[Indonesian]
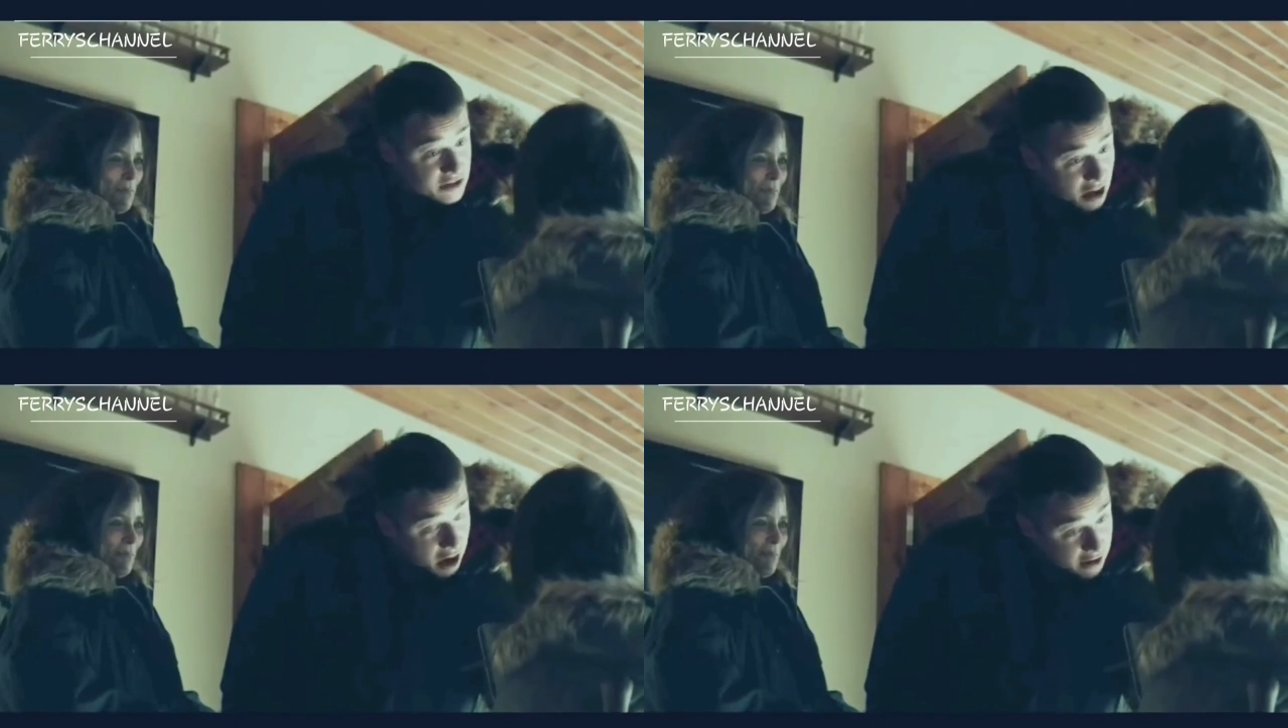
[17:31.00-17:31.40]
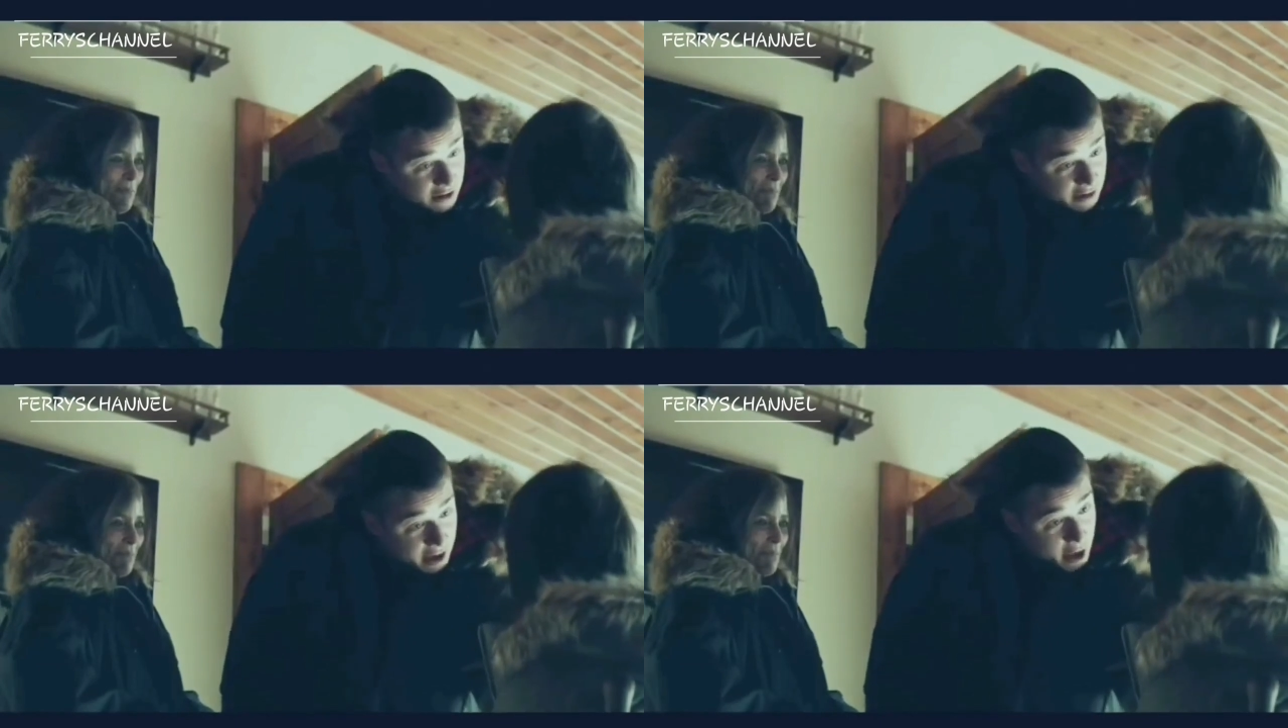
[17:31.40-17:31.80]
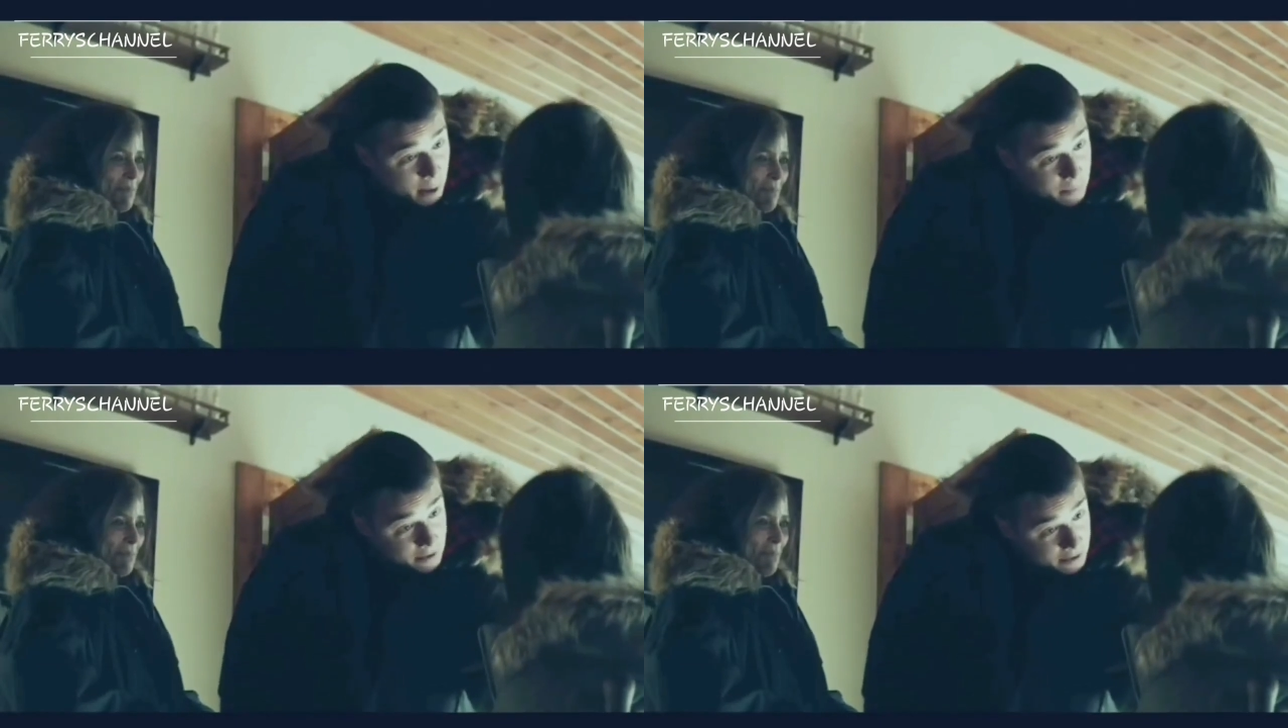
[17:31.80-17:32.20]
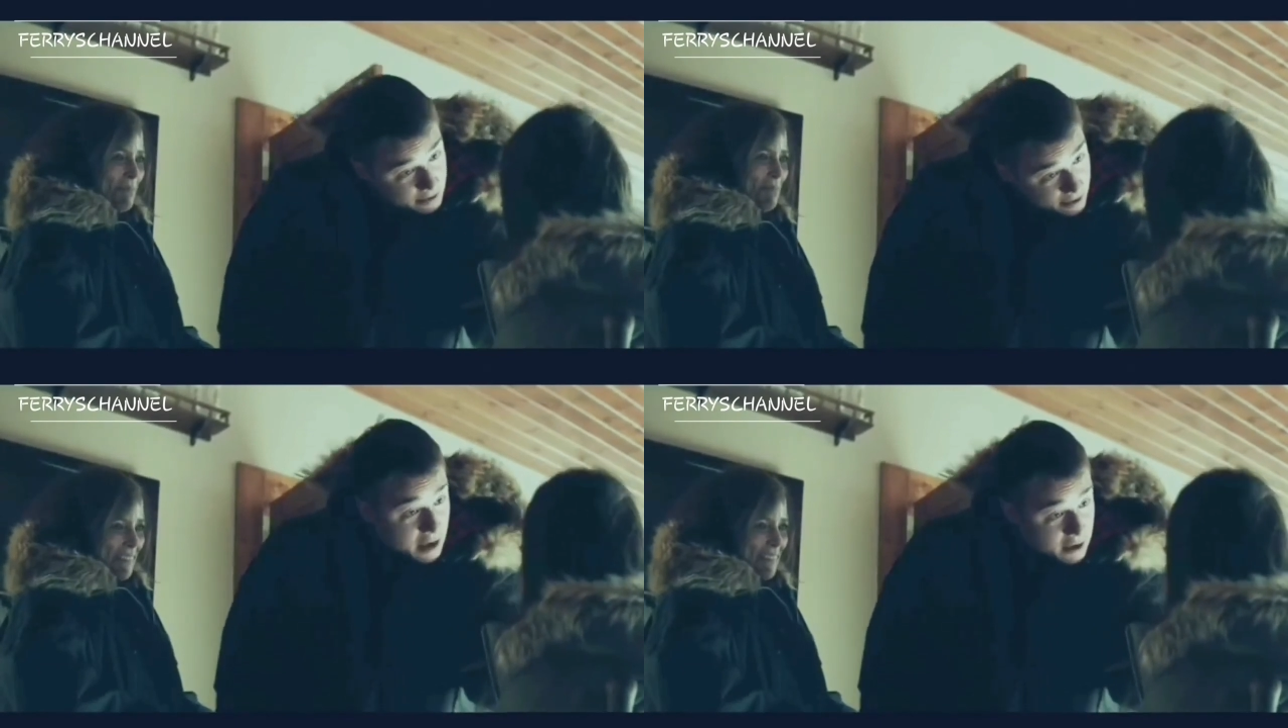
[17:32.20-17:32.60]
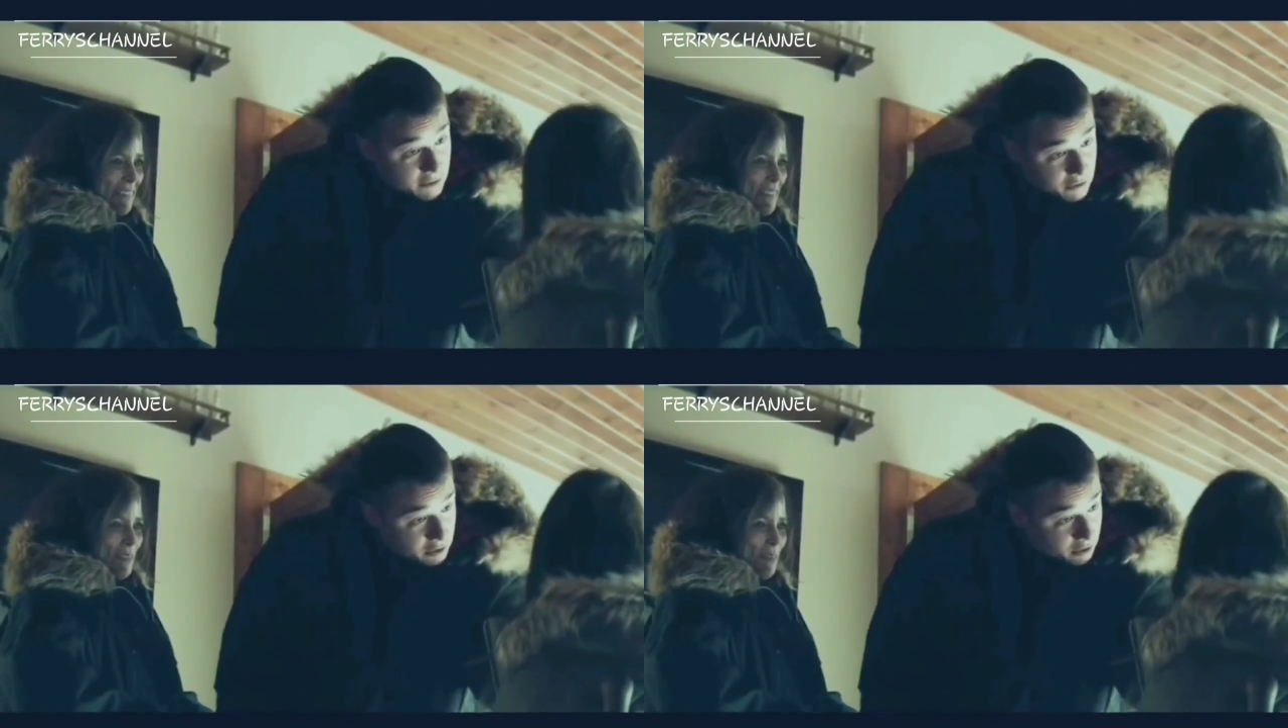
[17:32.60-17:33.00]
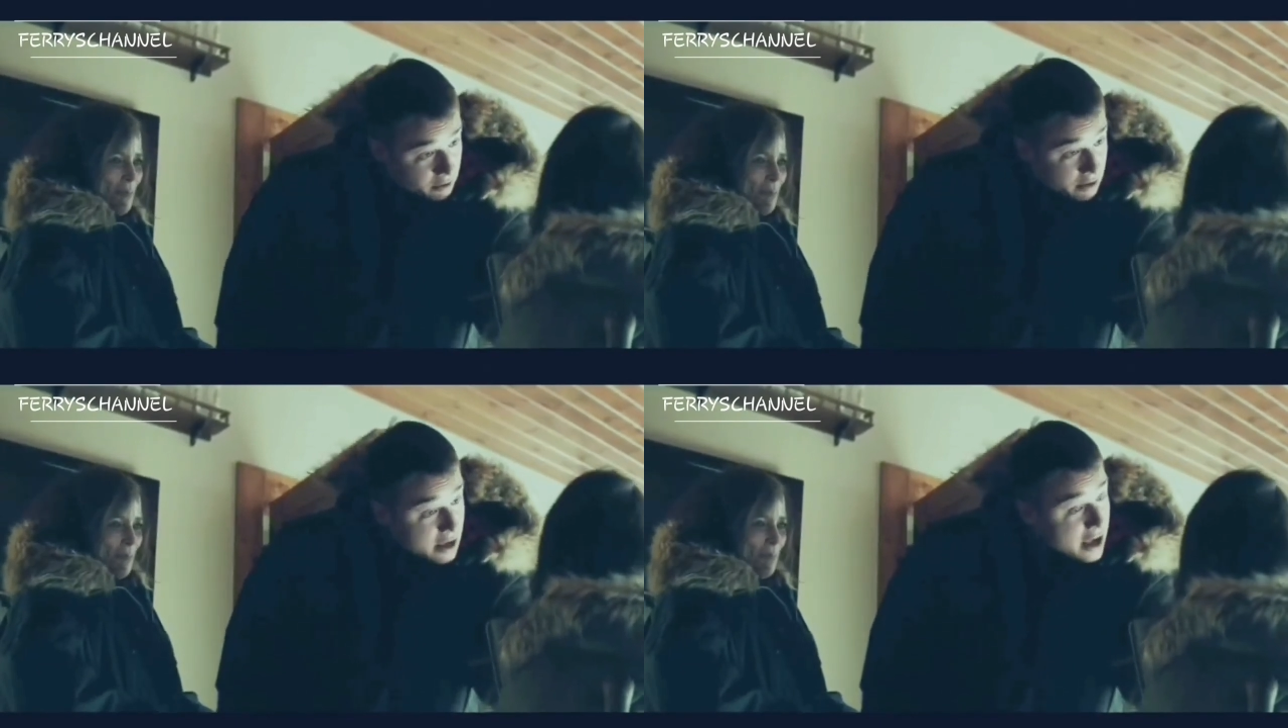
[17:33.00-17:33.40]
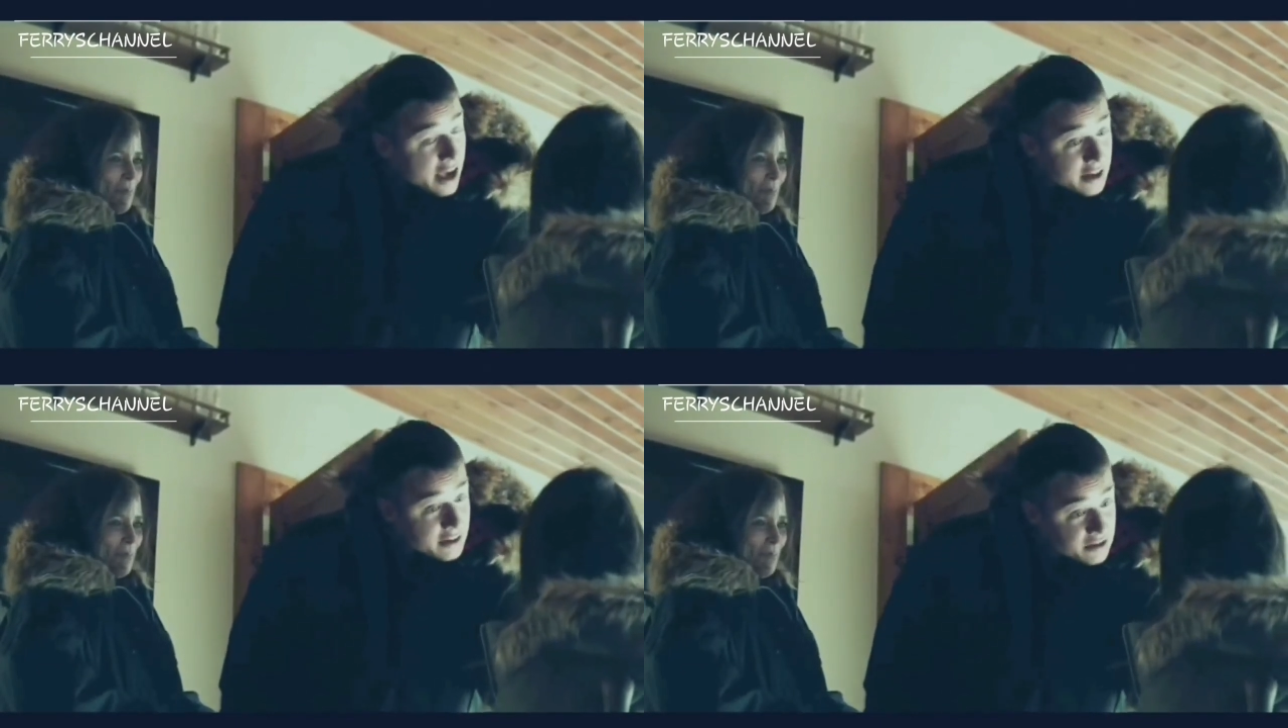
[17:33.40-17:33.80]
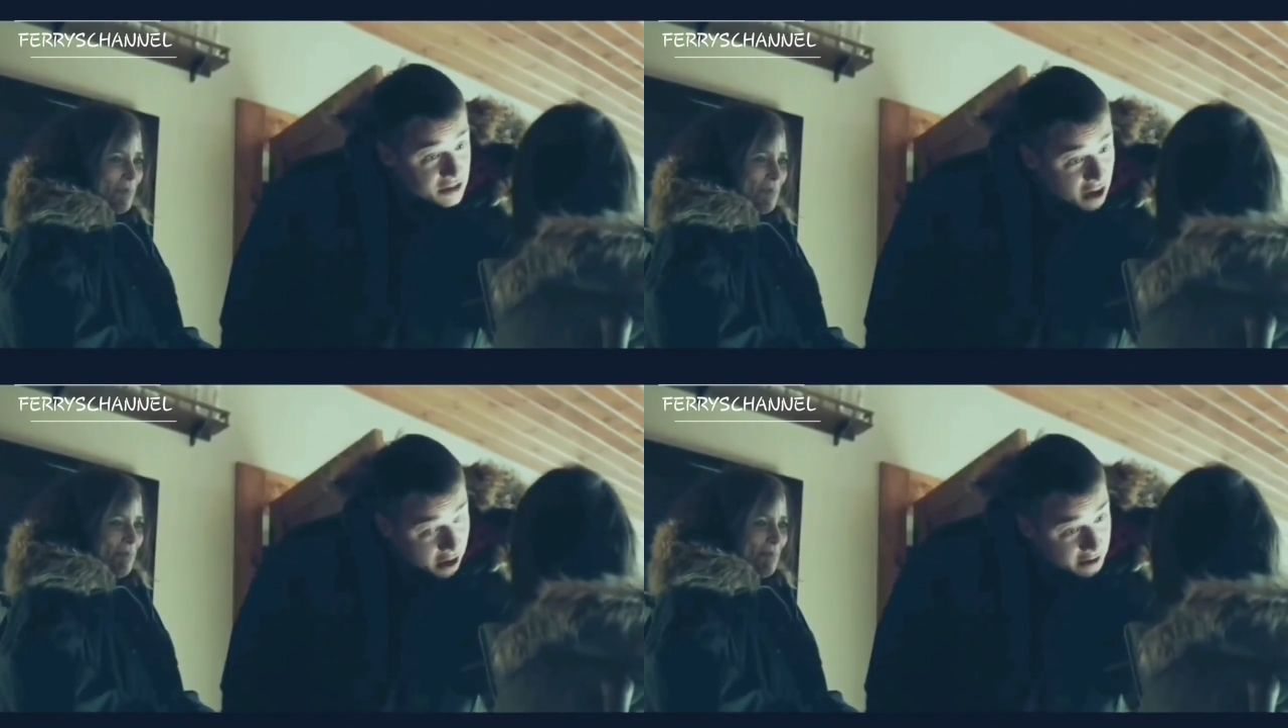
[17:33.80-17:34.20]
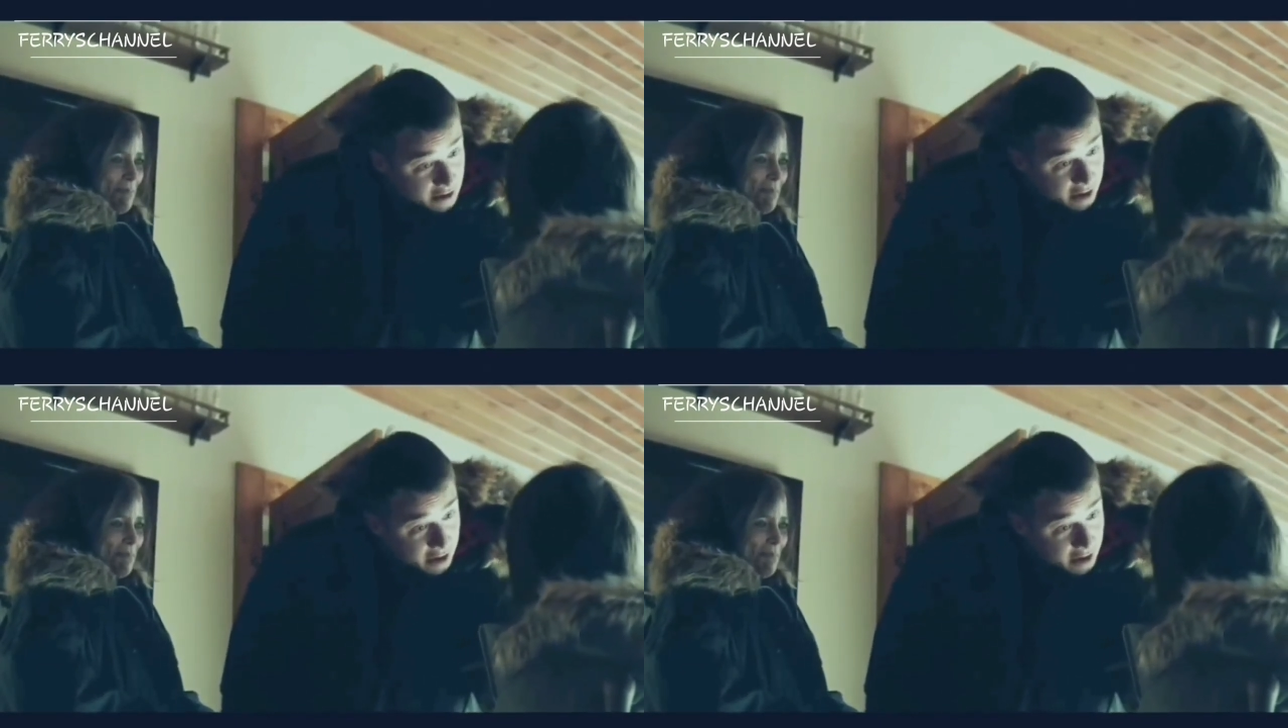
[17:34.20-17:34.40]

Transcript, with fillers: akan menikah dengan Sarah. Tetapi